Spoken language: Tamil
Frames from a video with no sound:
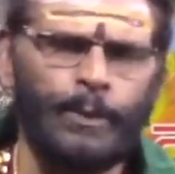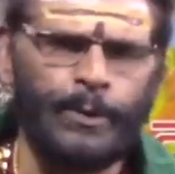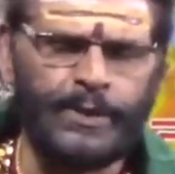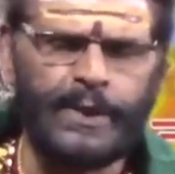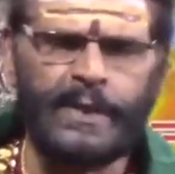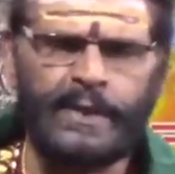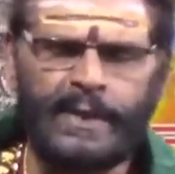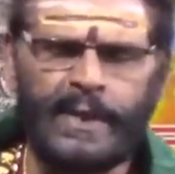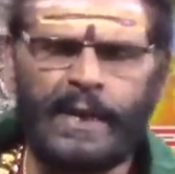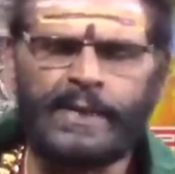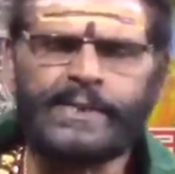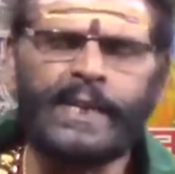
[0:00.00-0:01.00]
போற்றுகின்ற
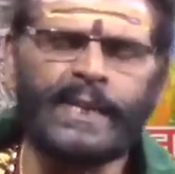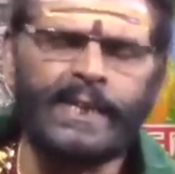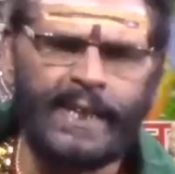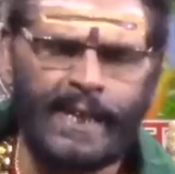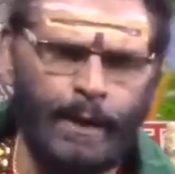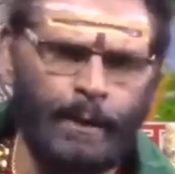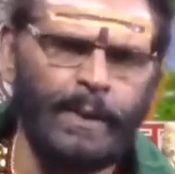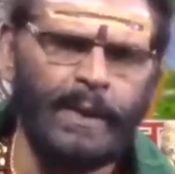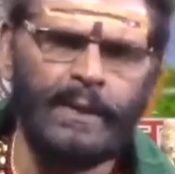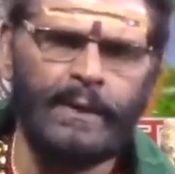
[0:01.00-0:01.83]
சனிக்கிழமை